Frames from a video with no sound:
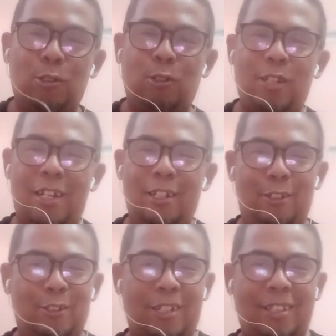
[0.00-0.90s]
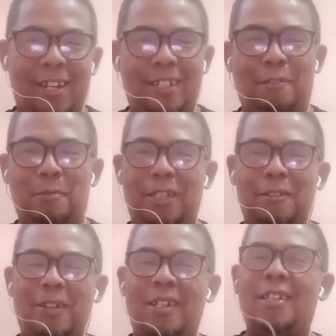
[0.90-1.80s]
durian itu stres,
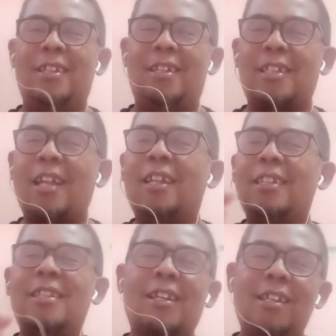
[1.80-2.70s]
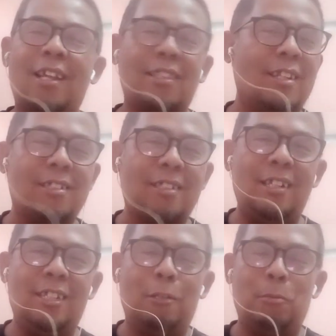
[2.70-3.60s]
teman-teman? Tandanya kelihatan
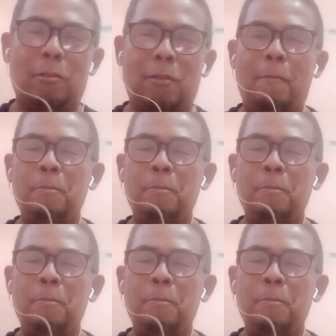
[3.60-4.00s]
sekali, teman-teman.